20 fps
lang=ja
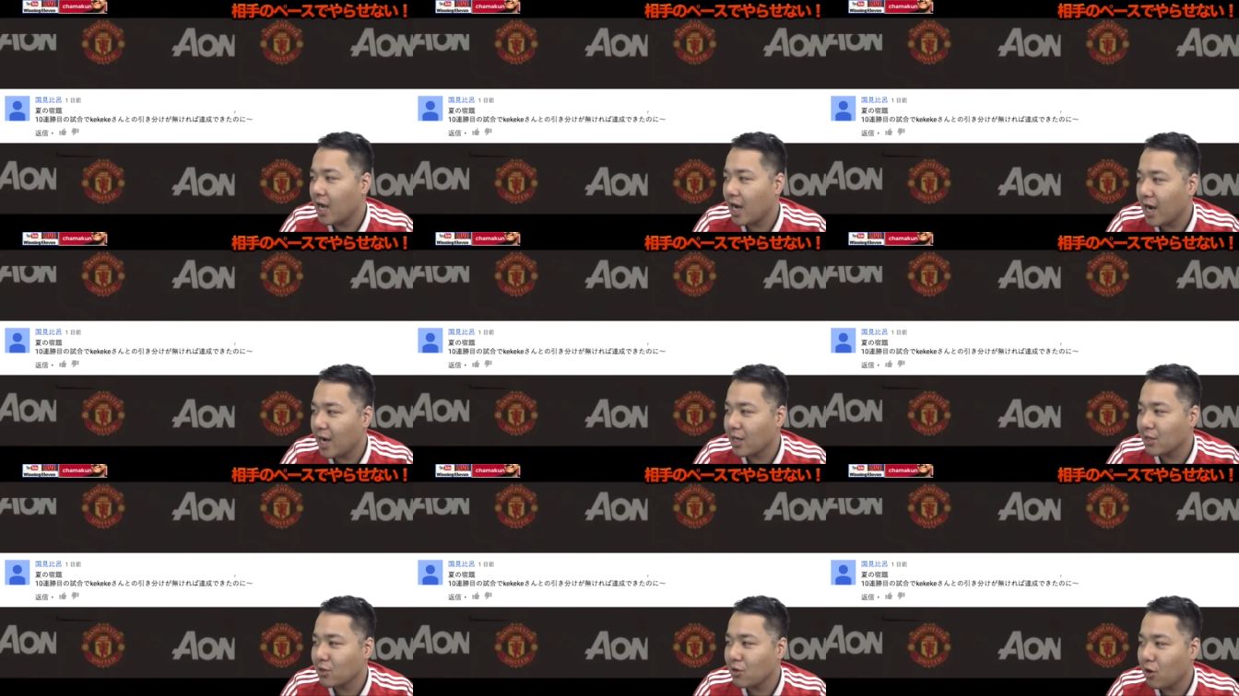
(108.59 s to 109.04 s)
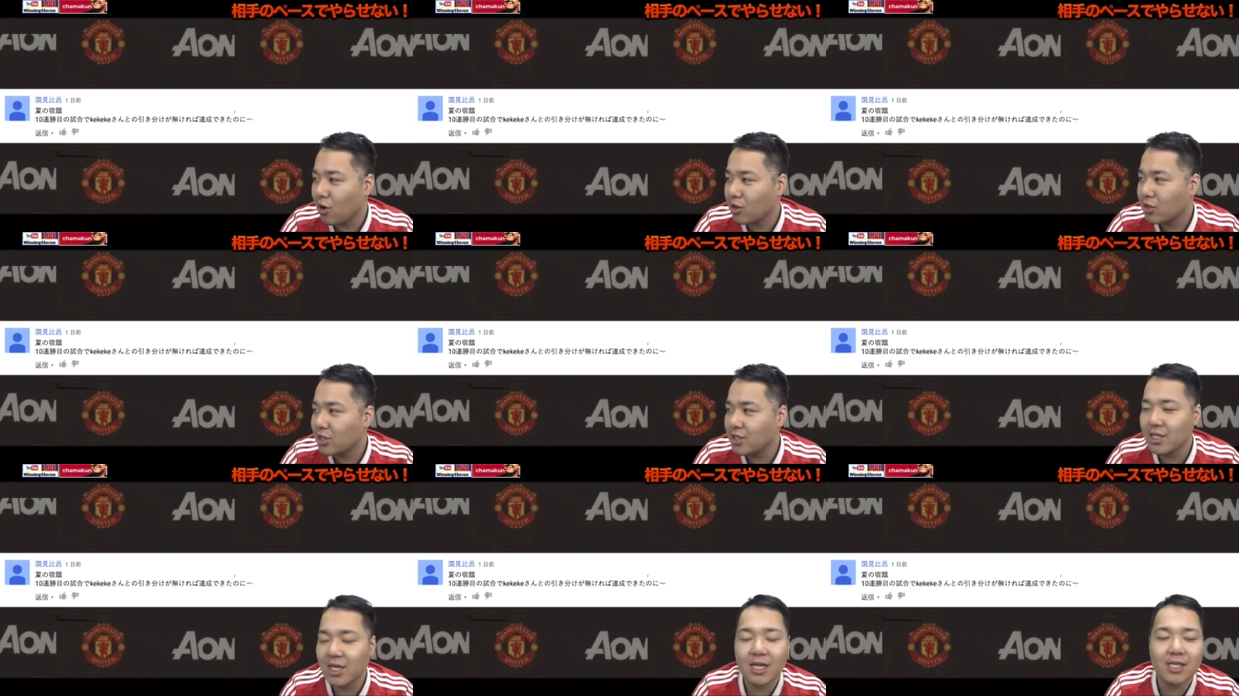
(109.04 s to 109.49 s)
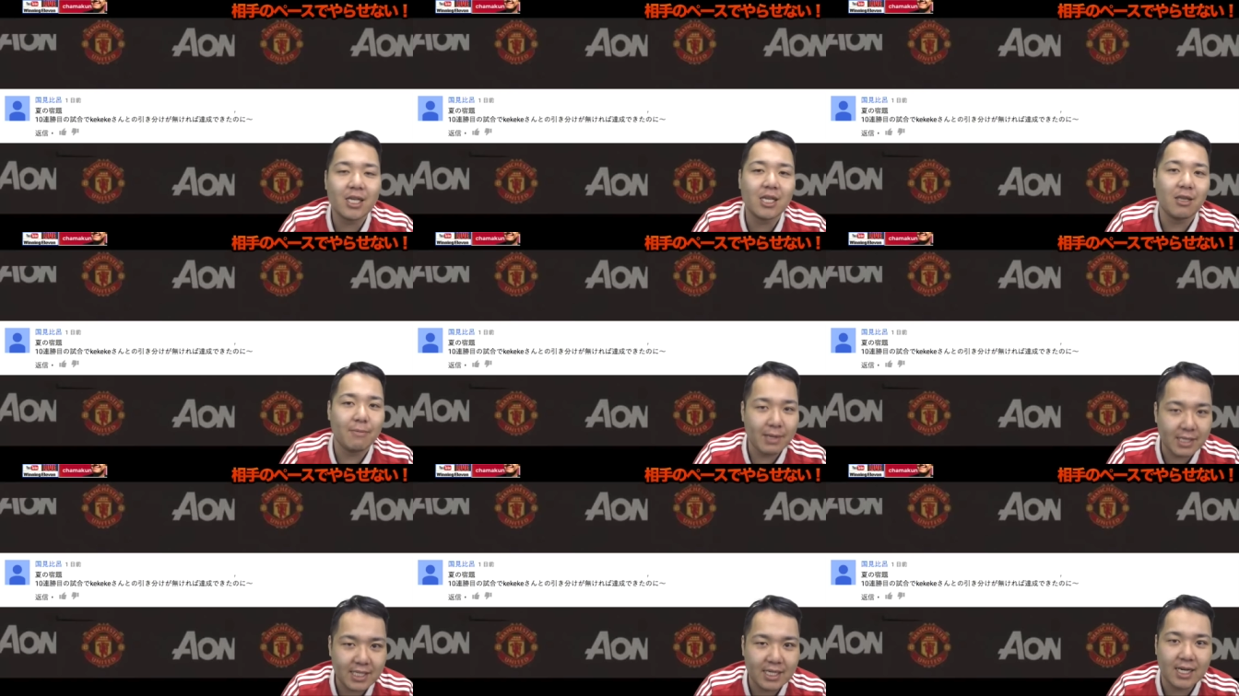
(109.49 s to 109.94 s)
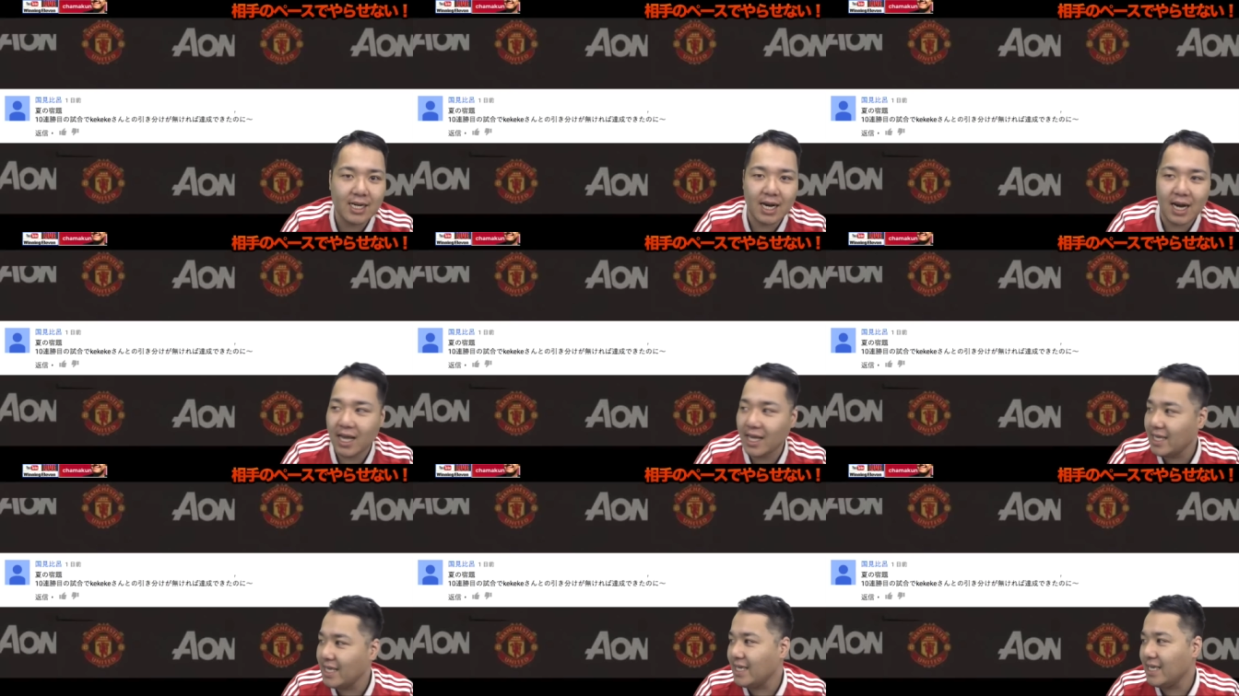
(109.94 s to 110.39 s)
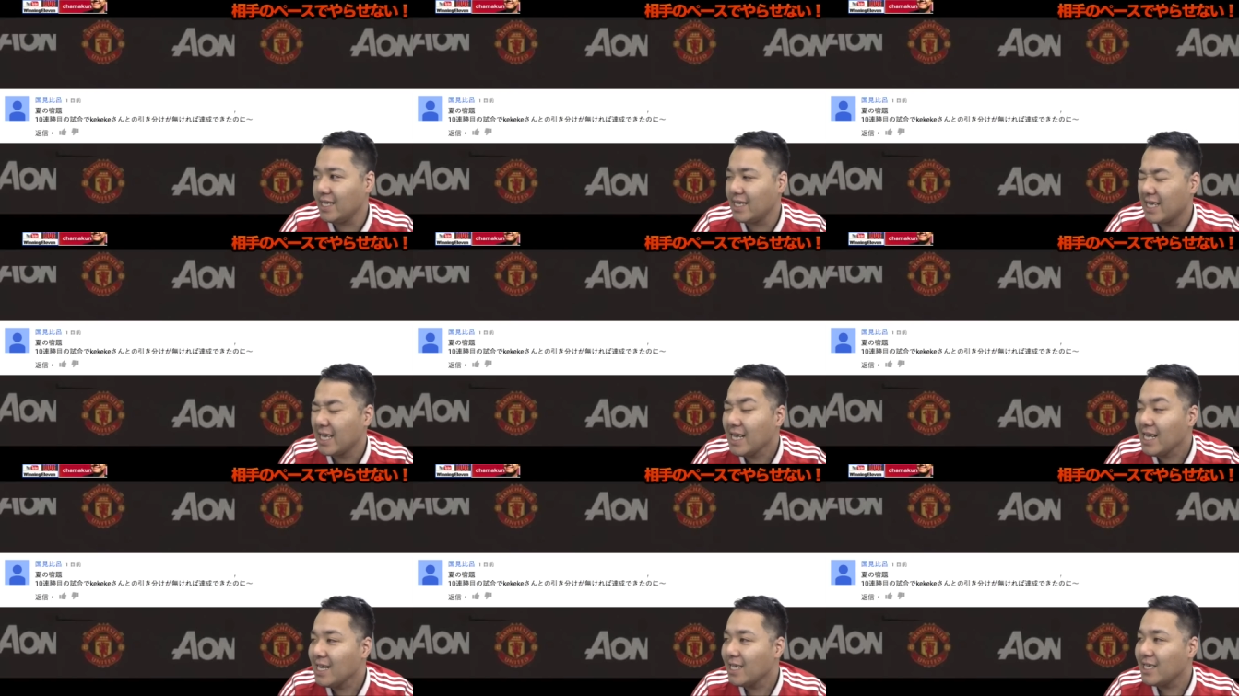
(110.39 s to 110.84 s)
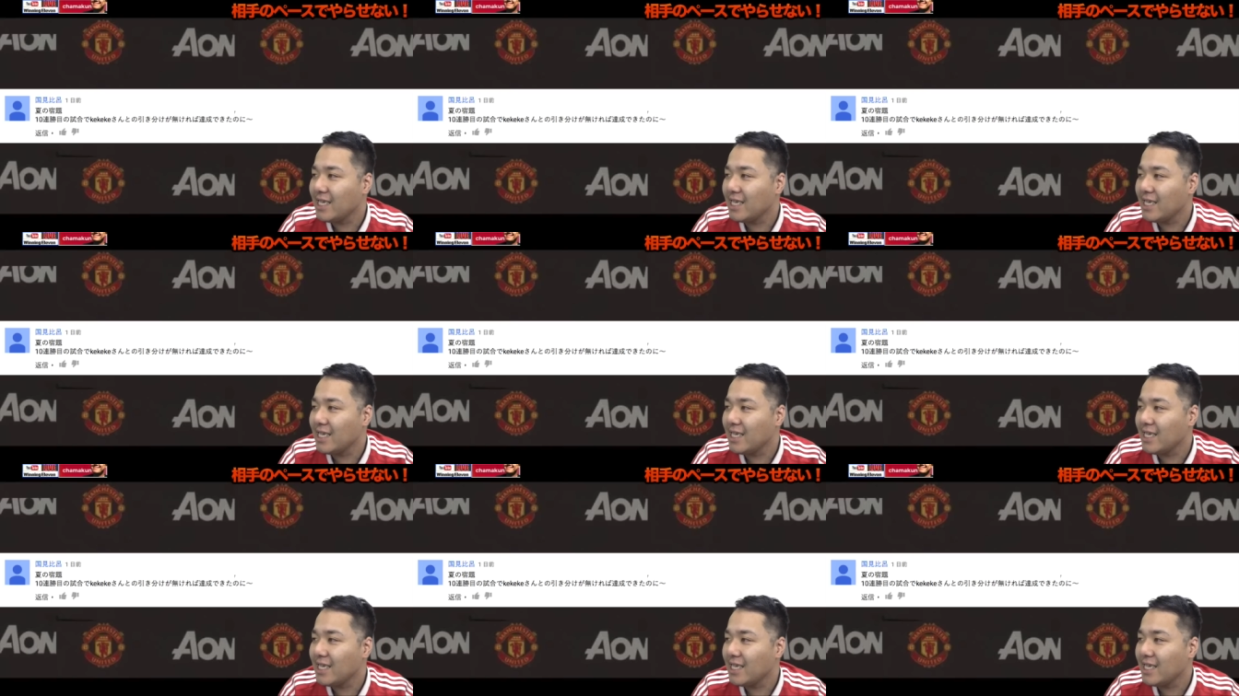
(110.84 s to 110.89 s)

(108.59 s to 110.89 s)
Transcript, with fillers: あの、クリアできませんから、いい、